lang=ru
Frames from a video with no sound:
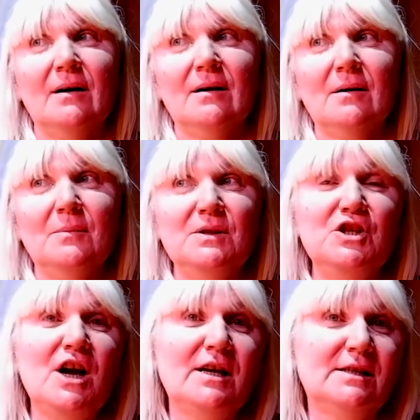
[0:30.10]
как бы
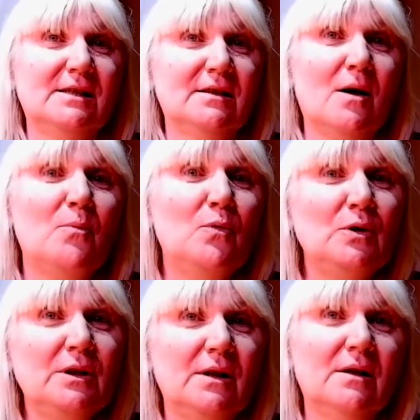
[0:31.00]
часть
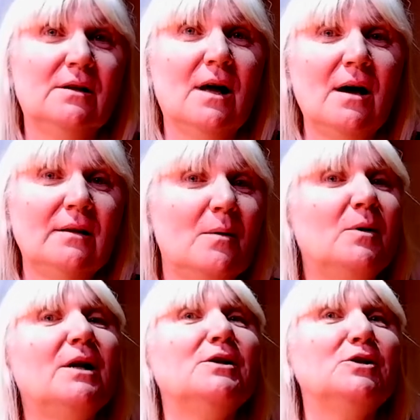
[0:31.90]
работы легла на
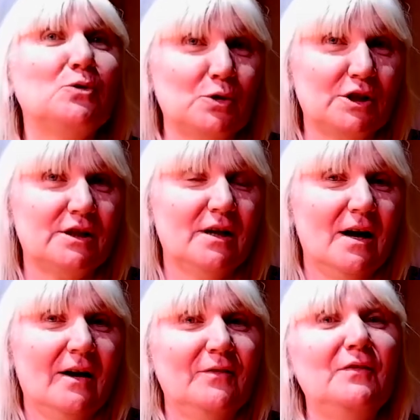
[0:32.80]
молодежь.
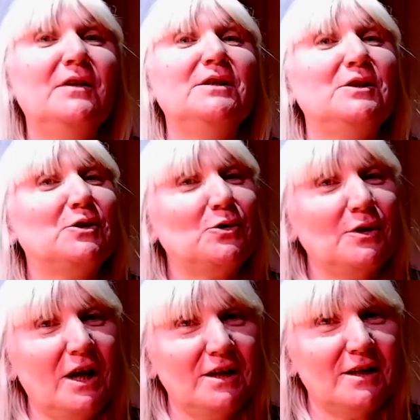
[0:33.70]
Вы видите, что
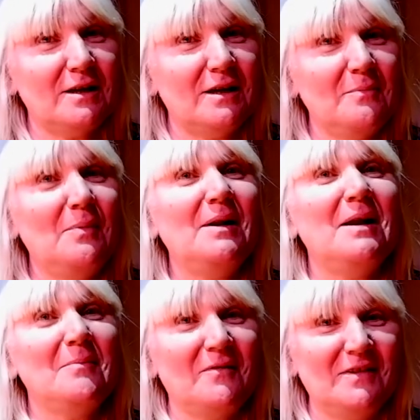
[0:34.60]
наша
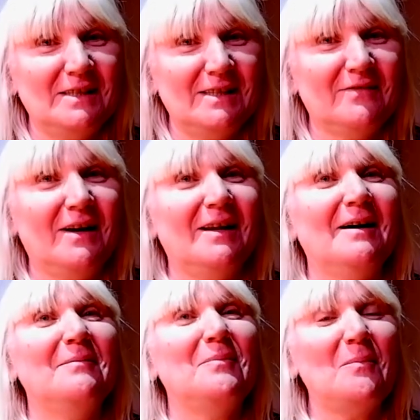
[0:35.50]
эмблема
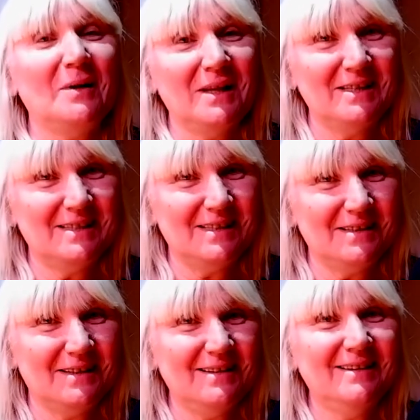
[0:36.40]
фестиваля
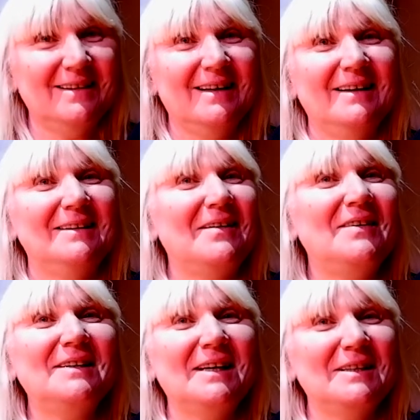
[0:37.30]
помолодела.
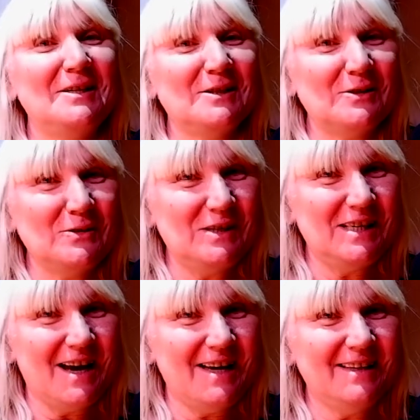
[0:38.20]
Наверное, это не
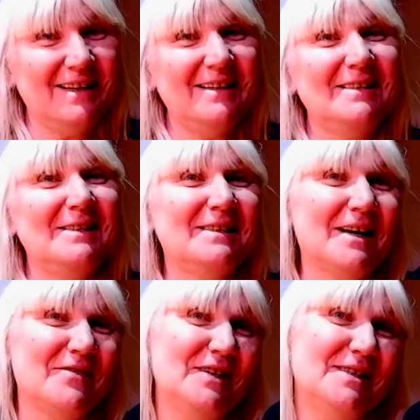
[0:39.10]
случайно. Если
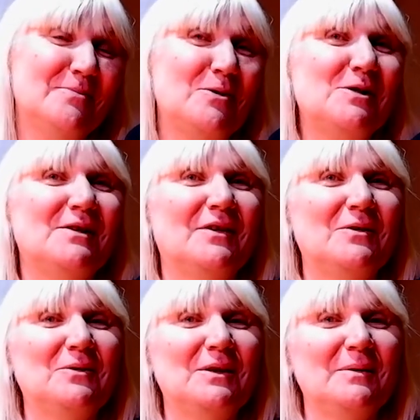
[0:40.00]
сравните прошлого
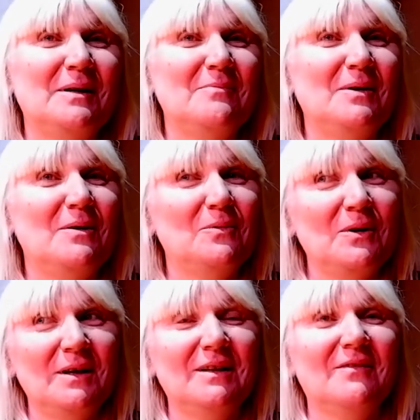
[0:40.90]
года эмблему
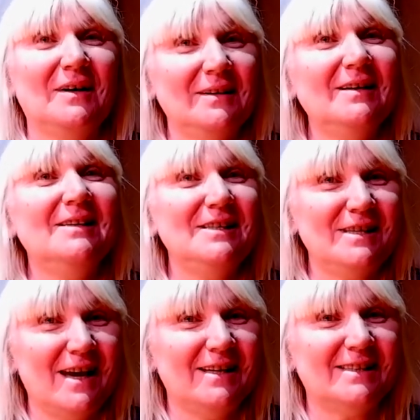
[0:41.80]
и этого, она
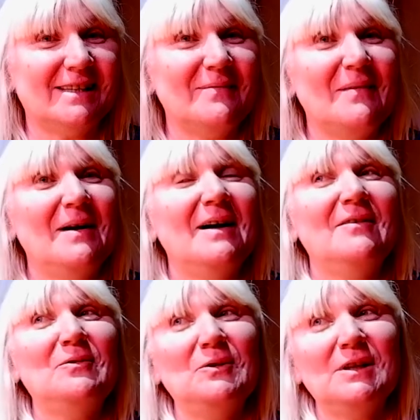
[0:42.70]
отличается.
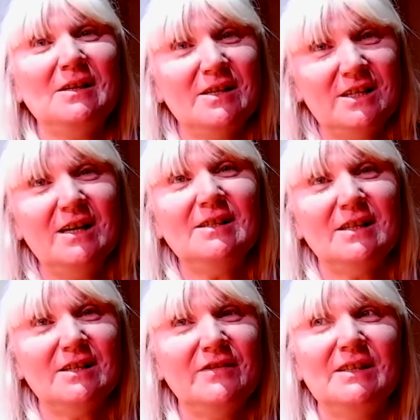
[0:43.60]
Вот. И отличается
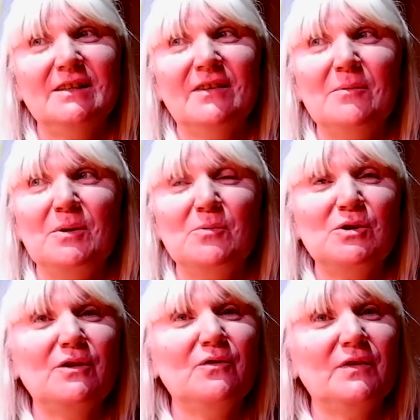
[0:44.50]
наш фестиваль, потому
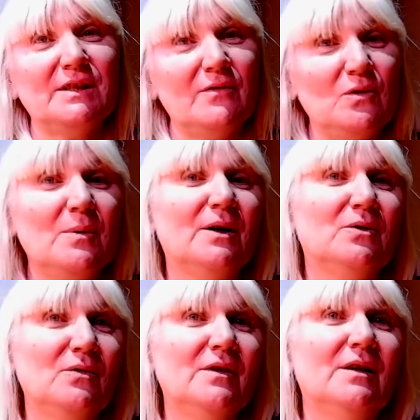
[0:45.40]
что его в основном
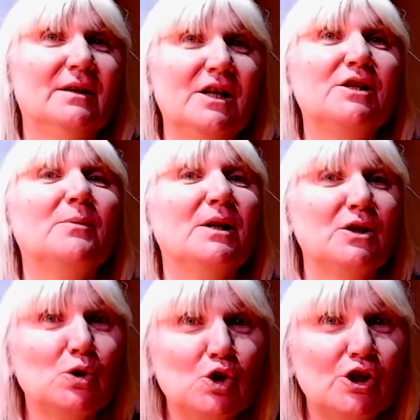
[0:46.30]
готовила наша
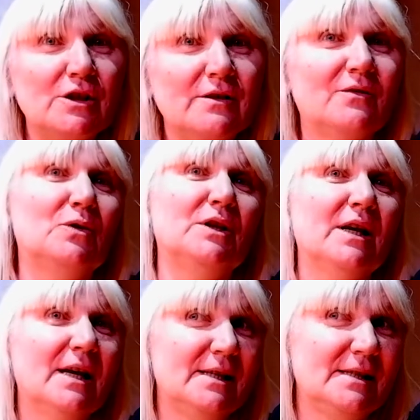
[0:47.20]
молодежь вот
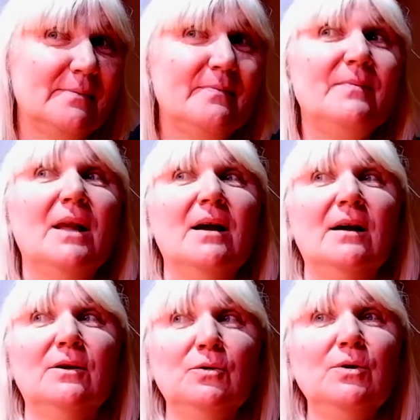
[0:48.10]
этим.
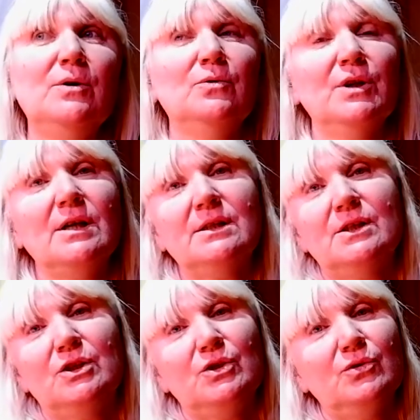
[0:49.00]
Ну и у нас
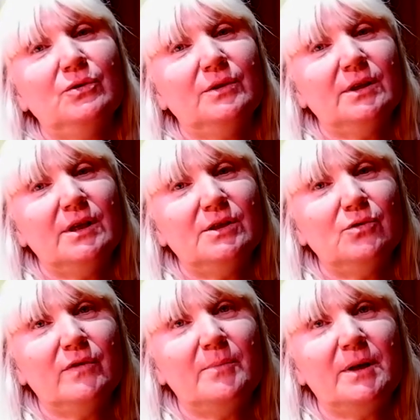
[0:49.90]
еще есть
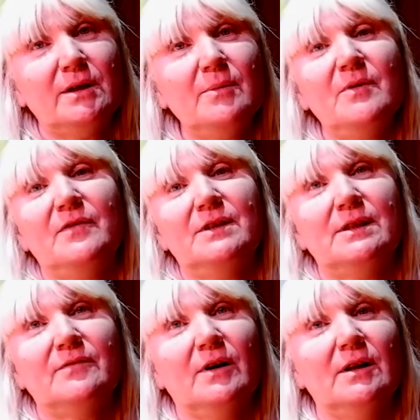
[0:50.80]
новая программа
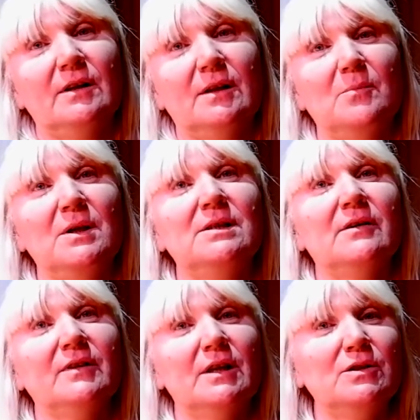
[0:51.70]
фестиваля, это
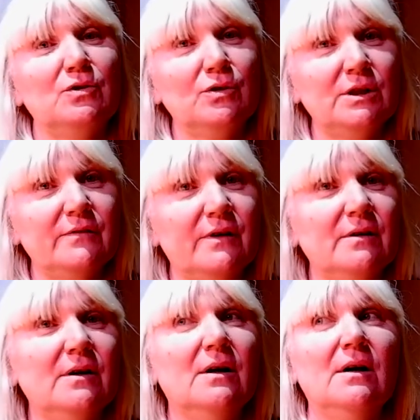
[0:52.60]

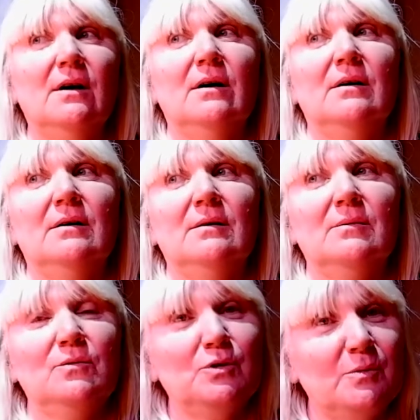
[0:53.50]
медиа-волонтерство.
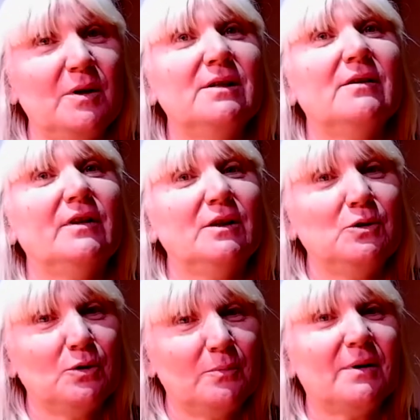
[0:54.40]
А, уже
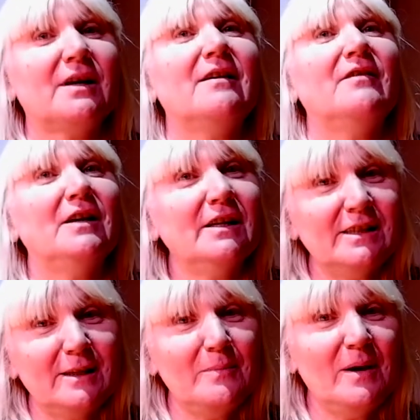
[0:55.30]
медиа-волонтеры проявили
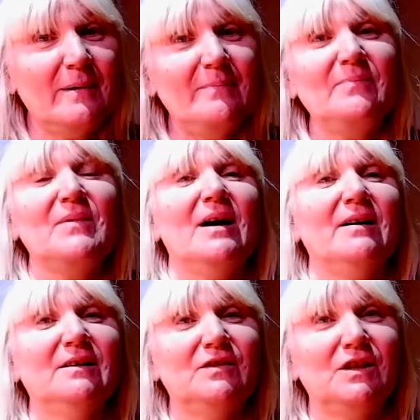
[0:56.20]
себя,
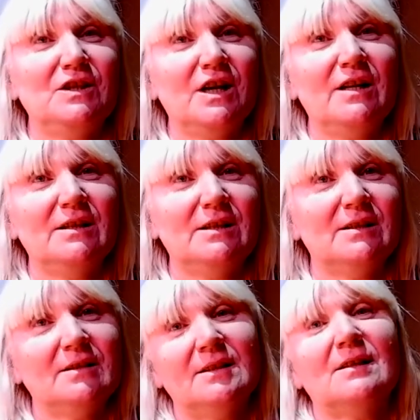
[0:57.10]
они
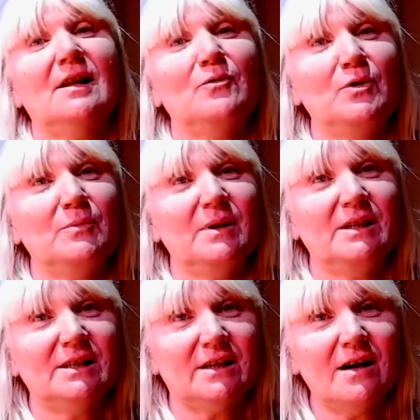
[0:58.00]
встречались с главой
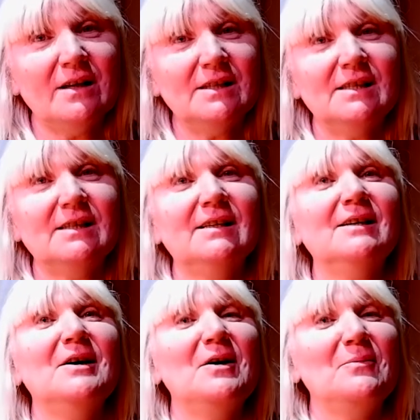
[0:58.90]

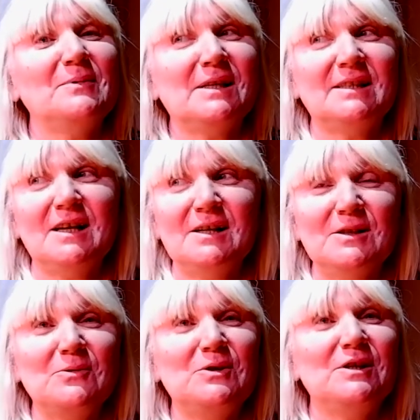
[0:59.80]
администрации,
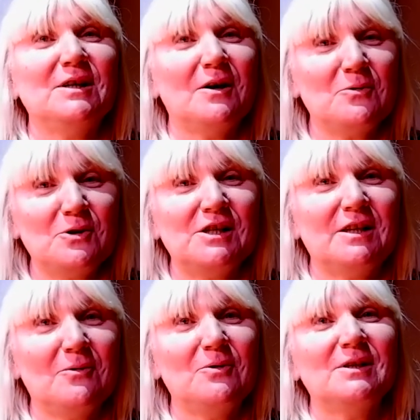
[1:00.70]
состоялся очень хороший
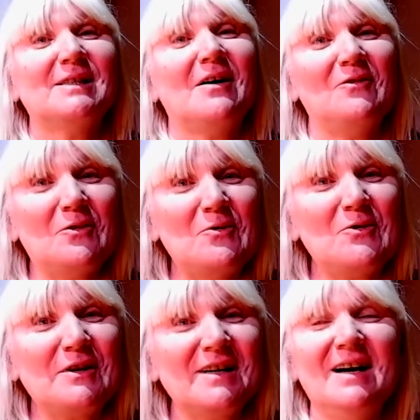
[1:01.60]
такой
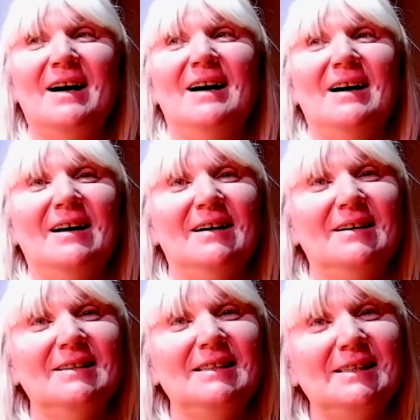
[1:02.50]
разговор
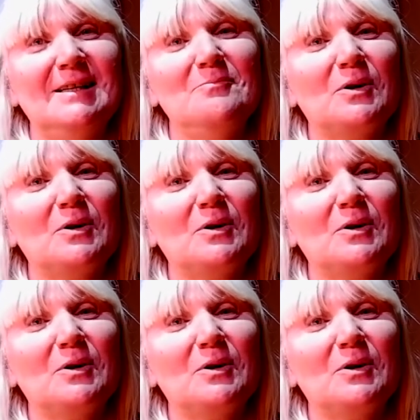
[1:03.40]
а, с ним,